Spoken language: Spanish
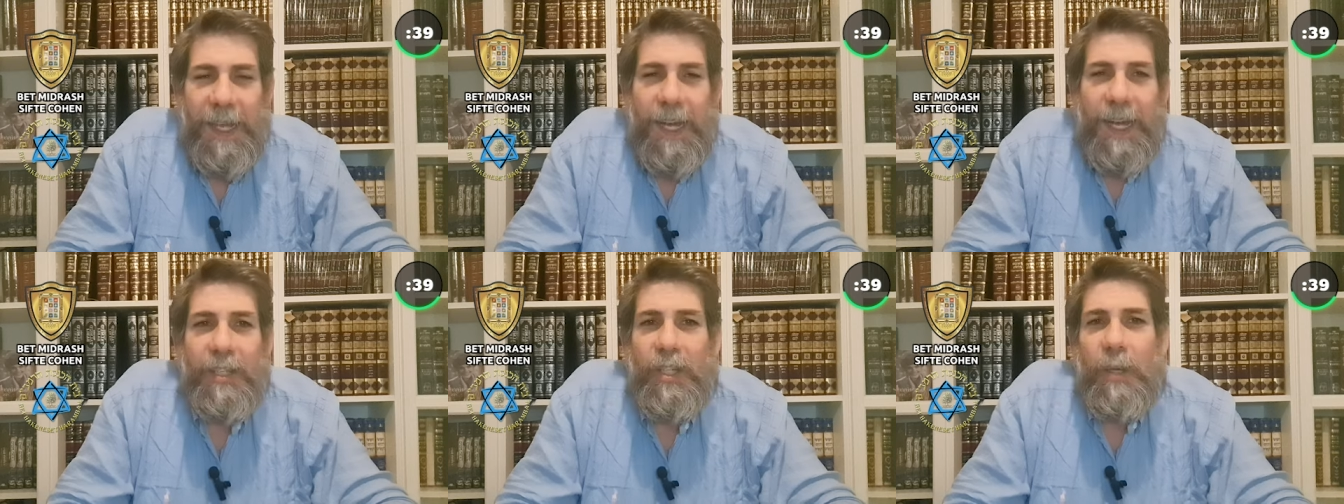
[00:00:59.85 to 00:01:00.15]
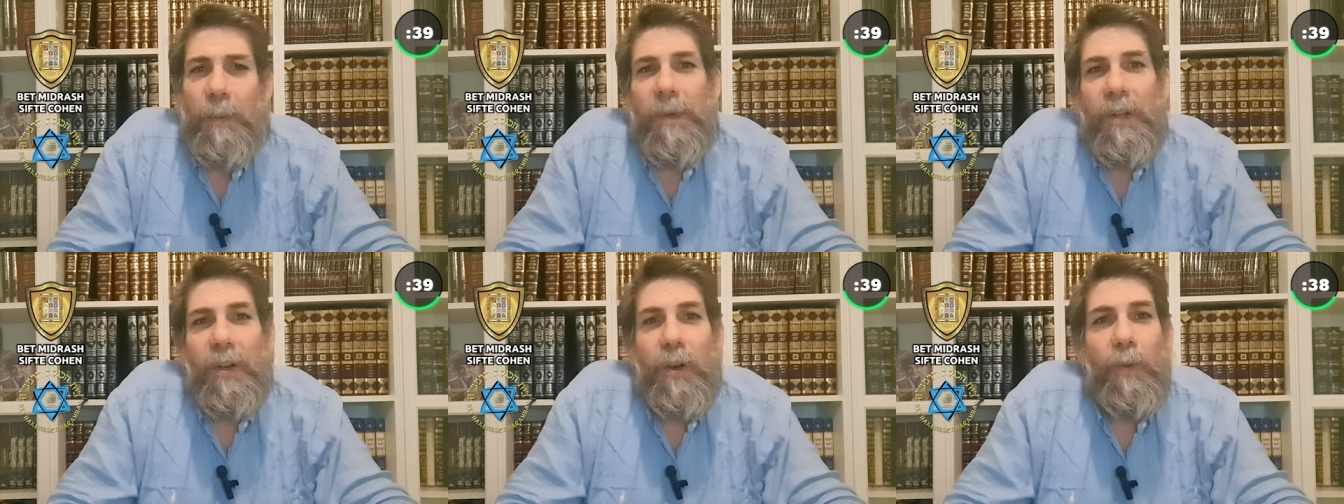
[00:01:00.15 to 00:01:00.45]

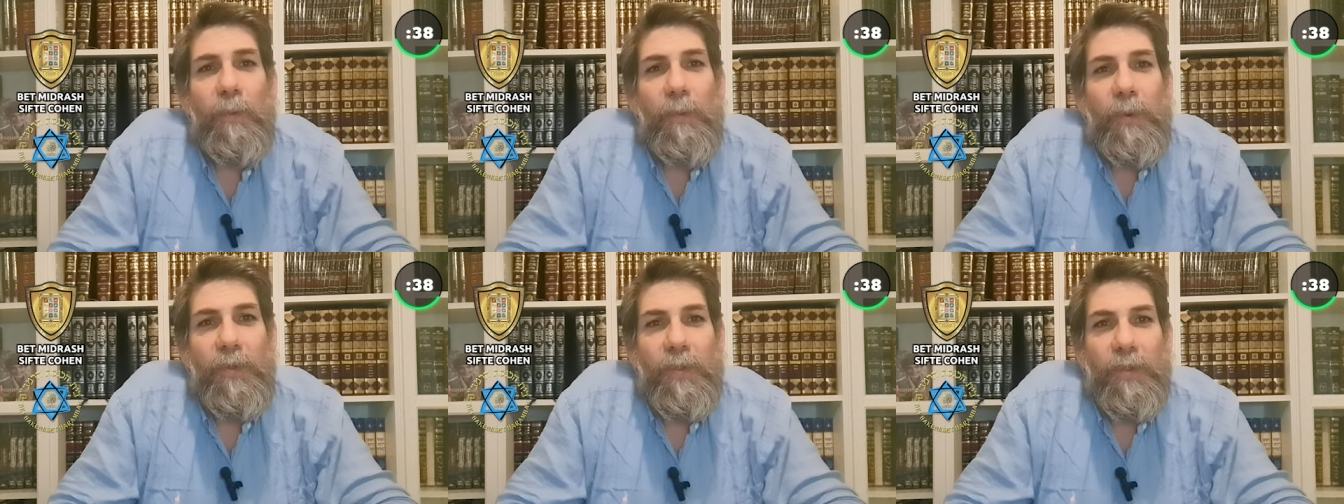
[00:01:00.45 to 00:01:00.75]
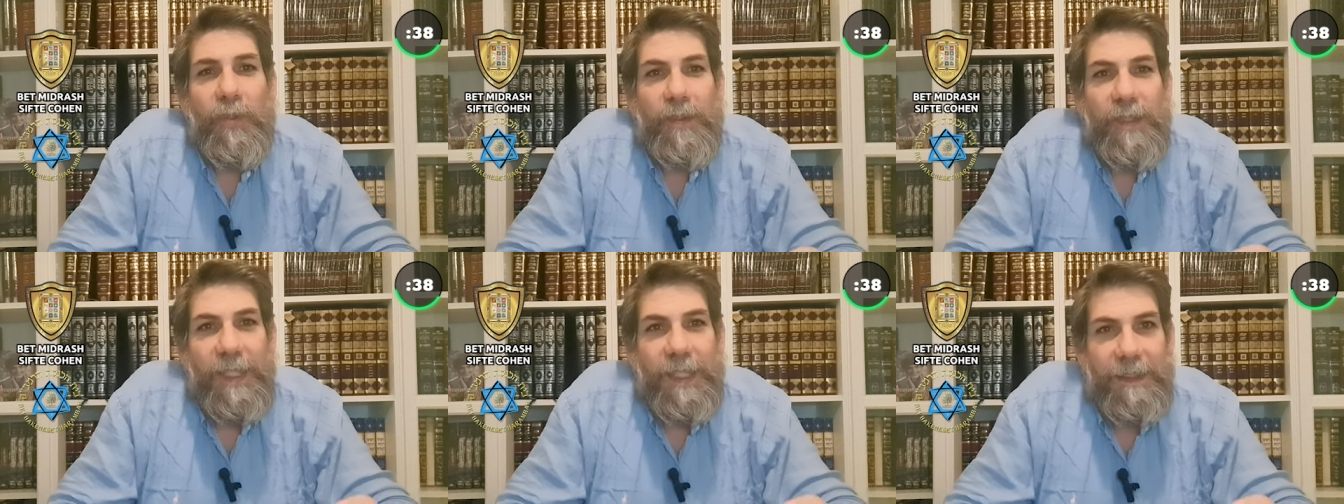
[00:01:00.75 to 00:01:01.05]
Hashem creó el
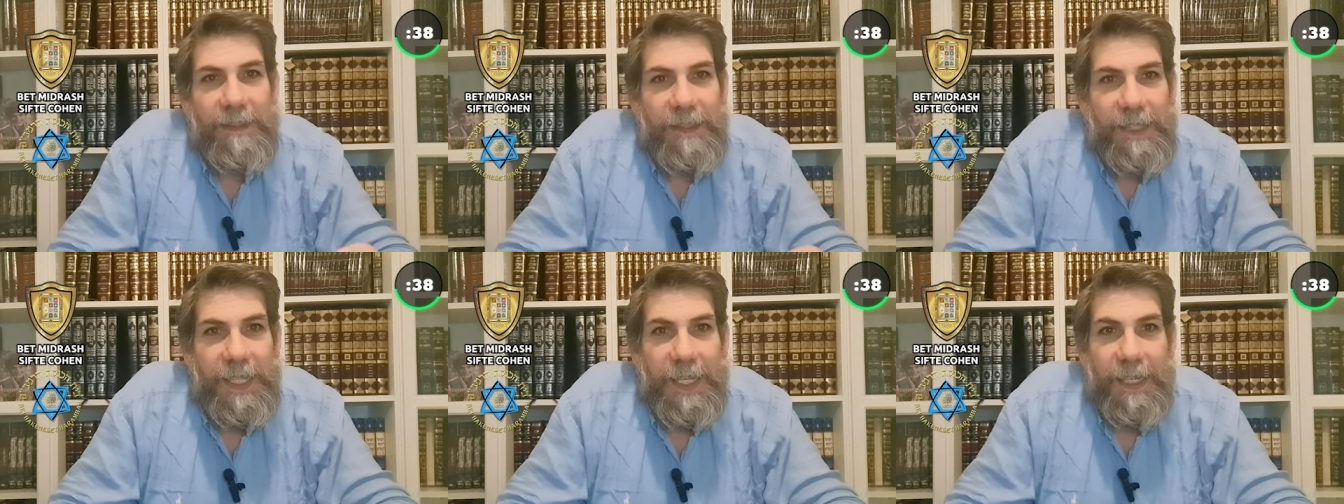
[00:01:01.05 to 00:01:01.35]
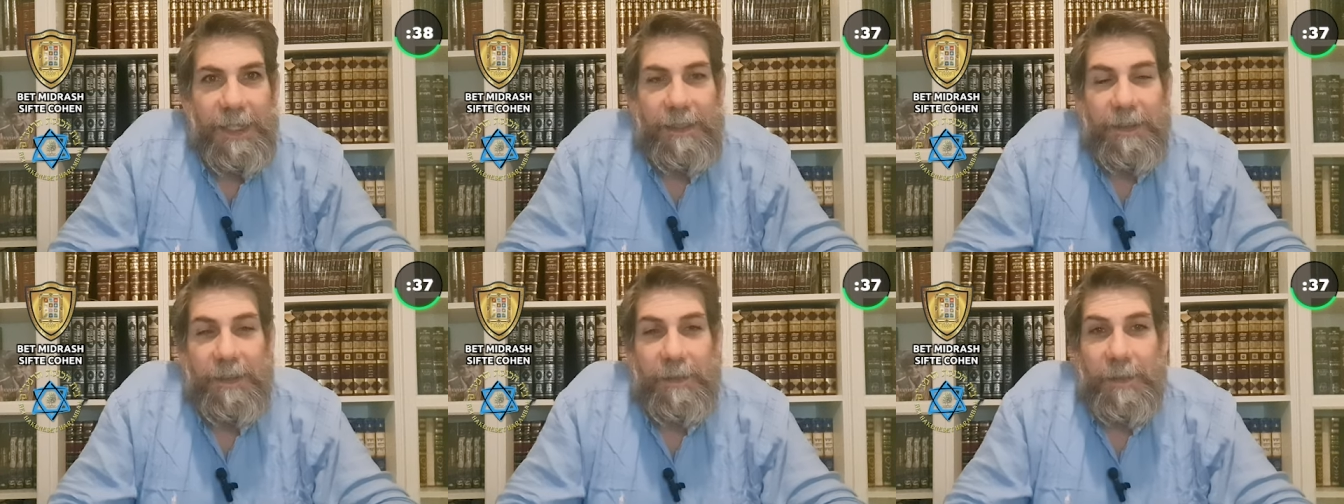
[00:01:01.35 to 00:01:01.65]
mundo en seis
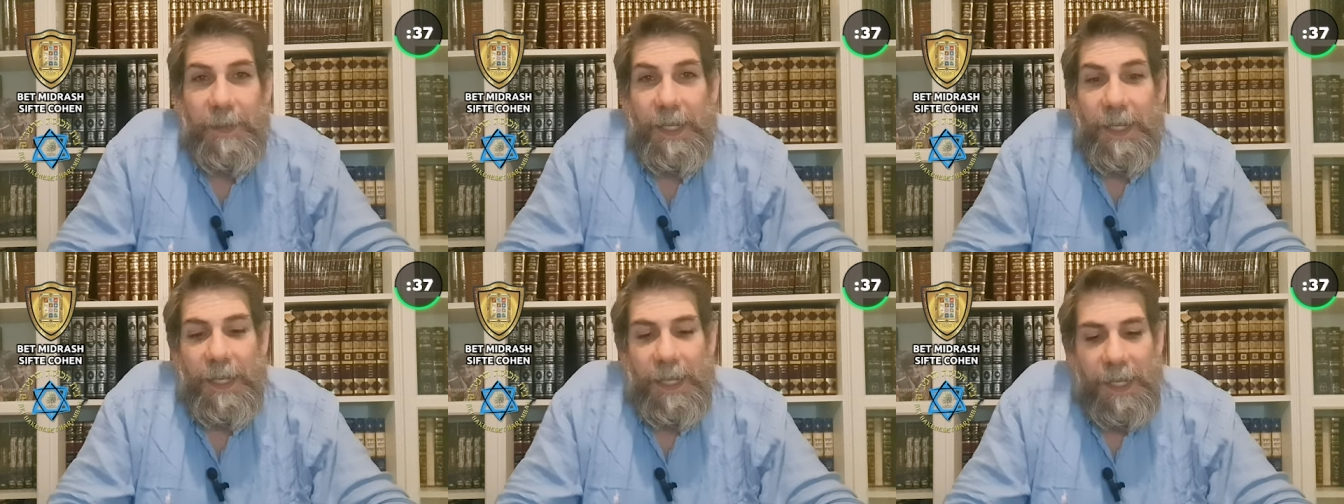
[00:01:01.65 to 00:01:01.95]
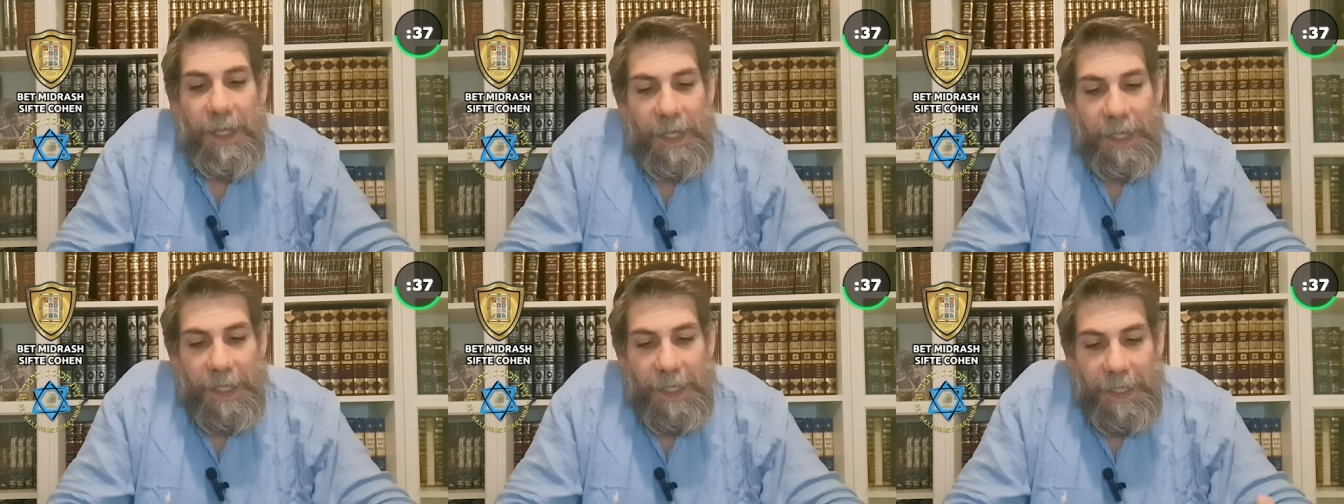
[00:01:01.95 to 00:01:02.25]
días,
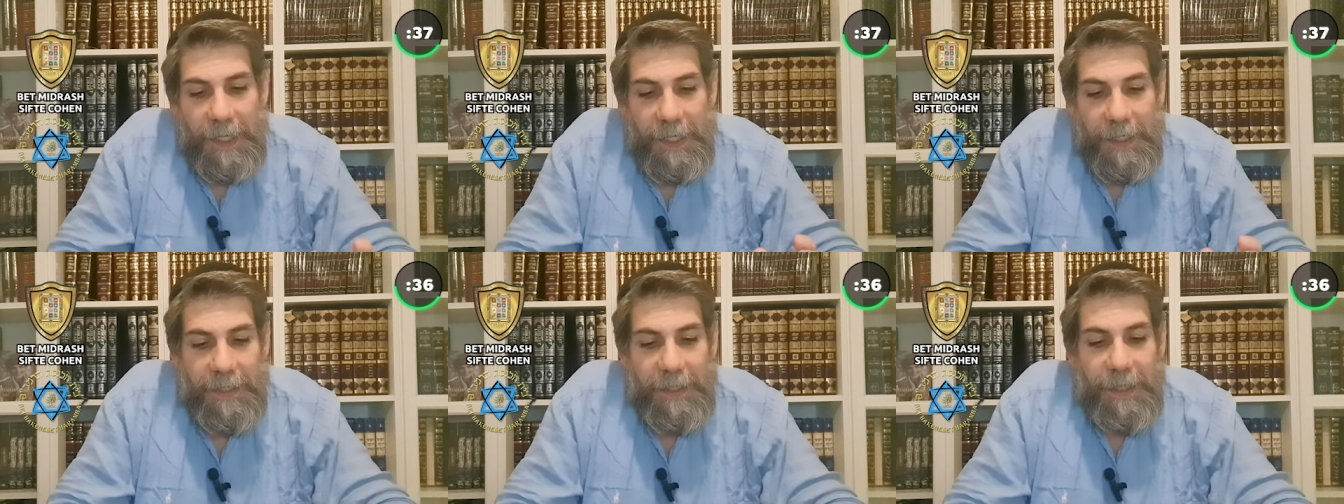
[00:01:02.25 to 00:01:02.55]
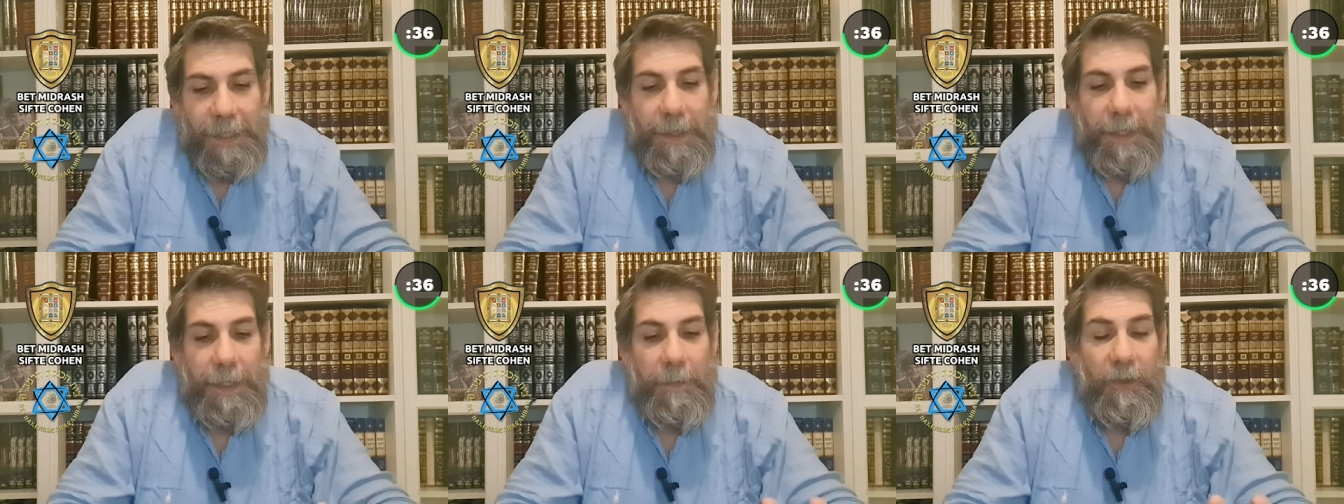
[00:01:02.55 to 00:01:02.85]
y el
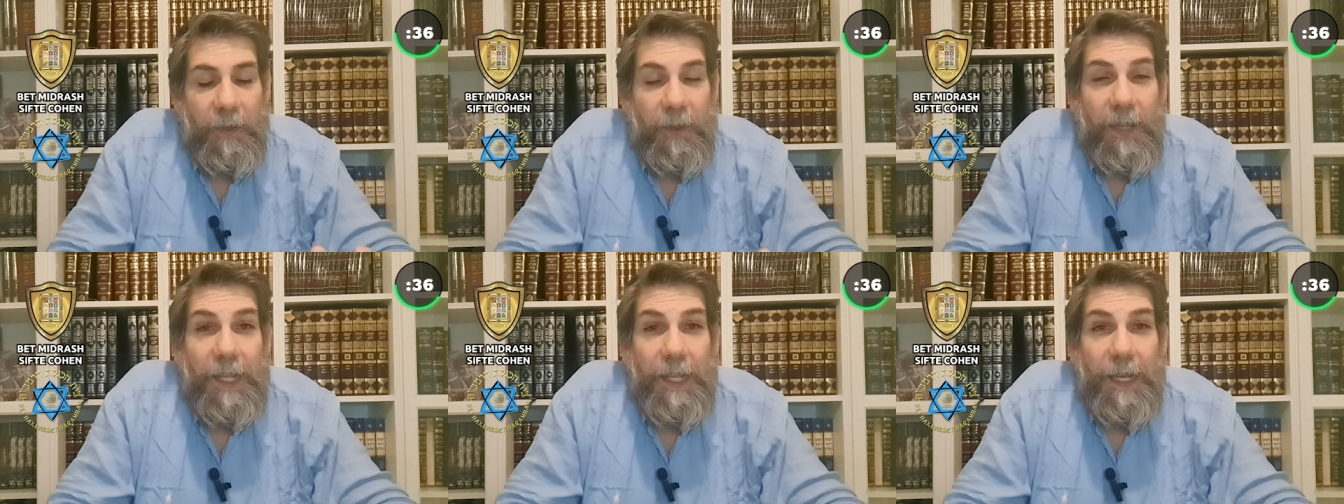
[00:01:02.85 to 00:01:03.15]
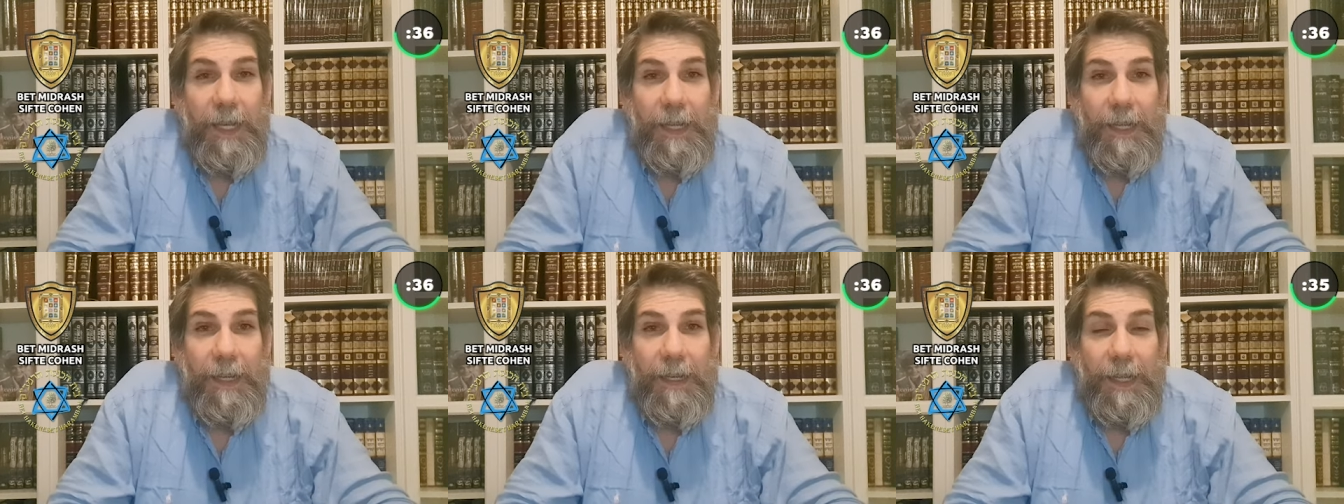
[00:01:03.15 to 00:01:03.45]
séptimo
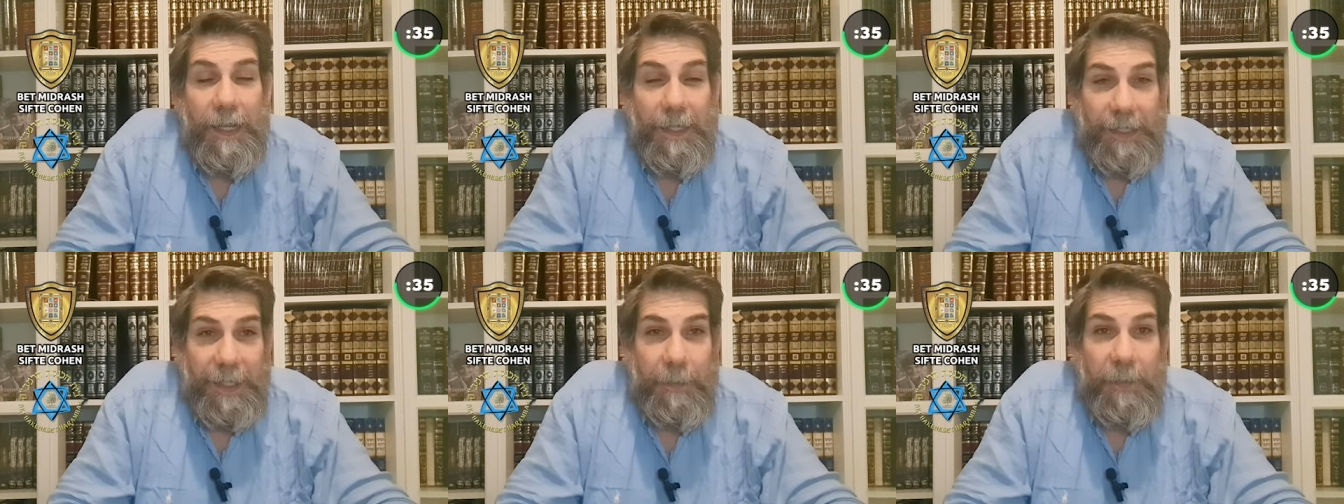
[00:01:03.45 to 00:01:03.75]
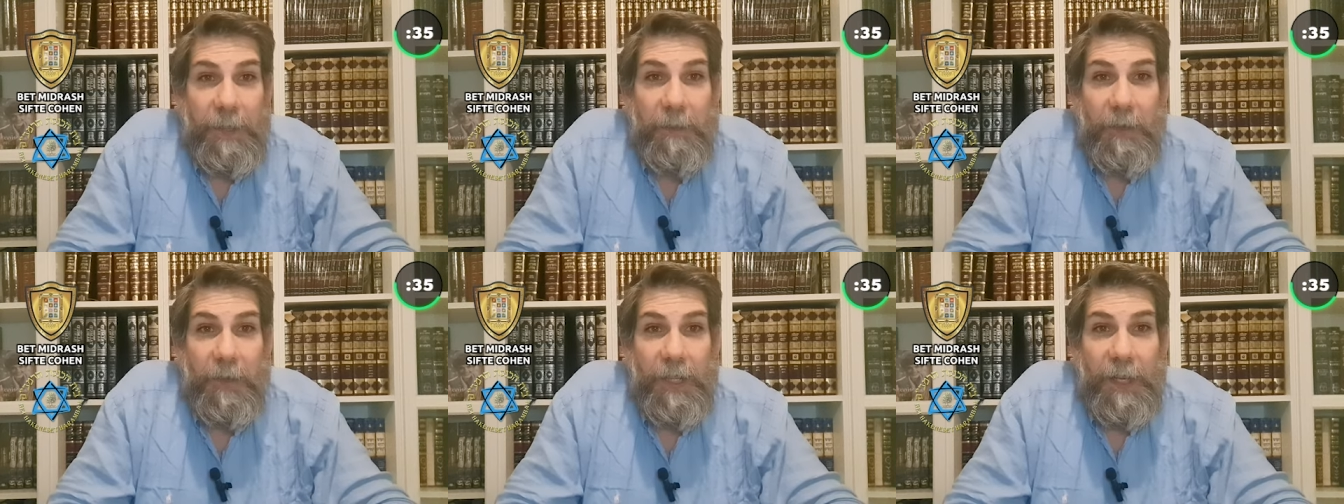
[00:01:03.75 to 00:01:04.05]
día, el
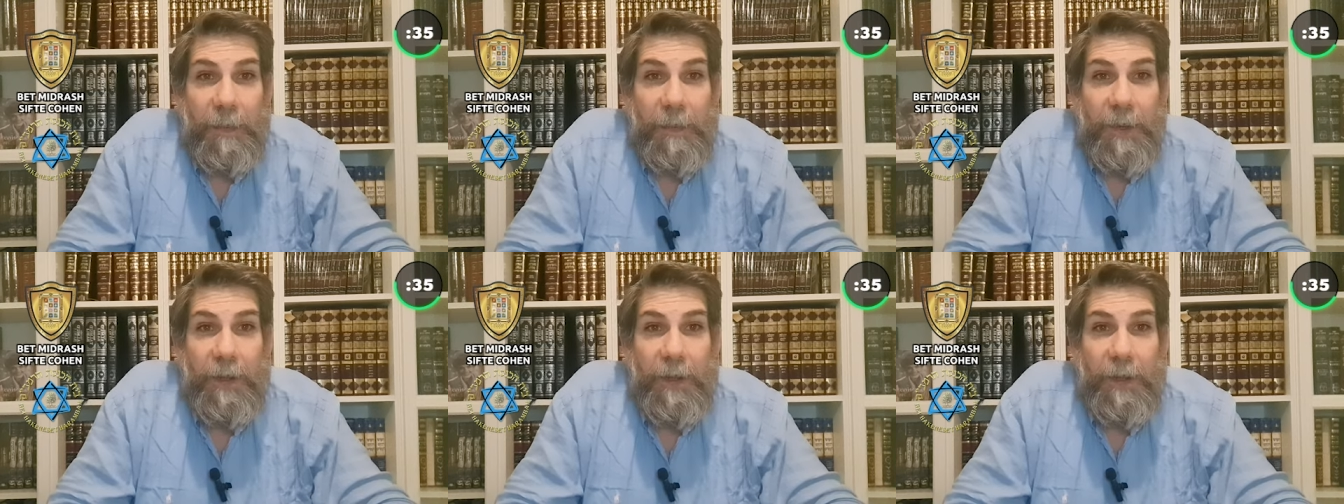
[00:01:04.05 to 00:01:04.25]
séptimo día,